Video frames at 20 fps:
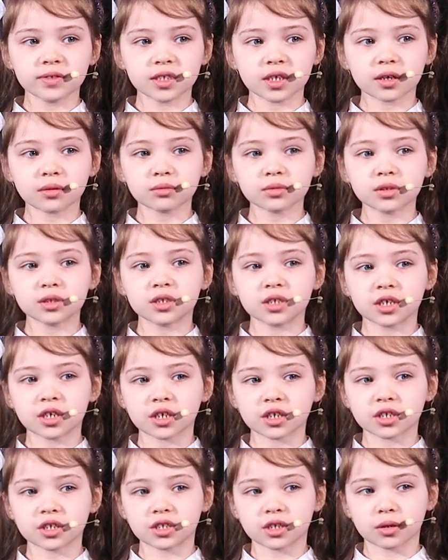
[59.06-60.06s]
всем
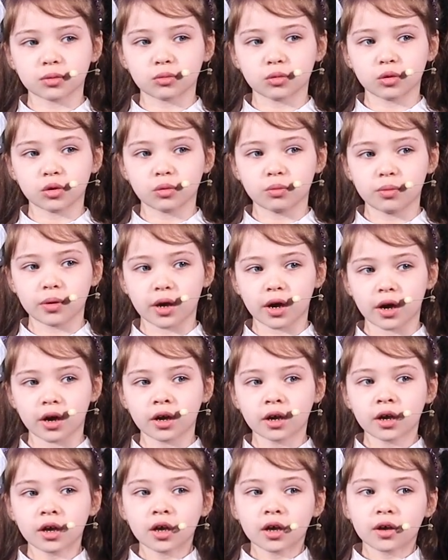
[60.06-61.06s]
сердцем любя.
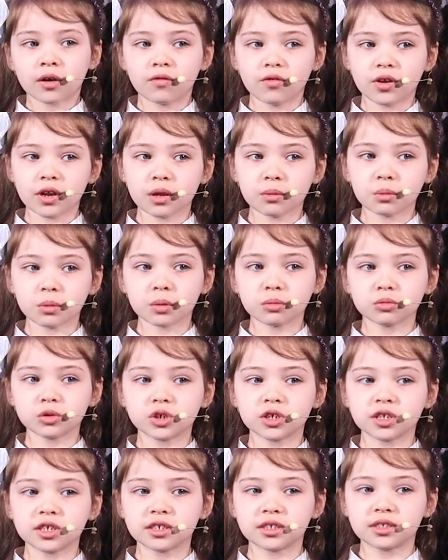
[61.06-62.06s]
Время
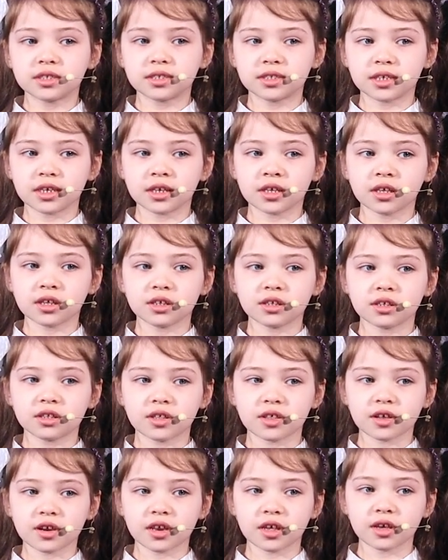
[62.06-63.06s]
мчится
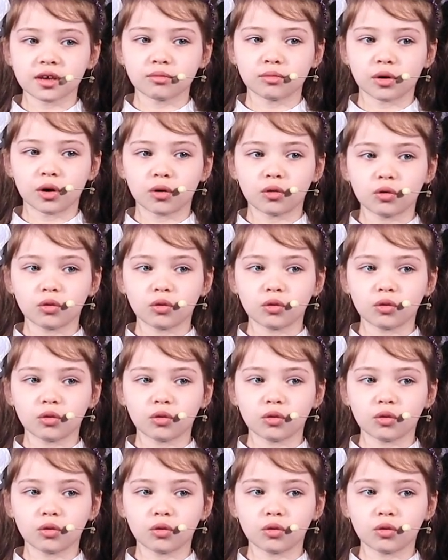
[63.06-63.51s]
незримо,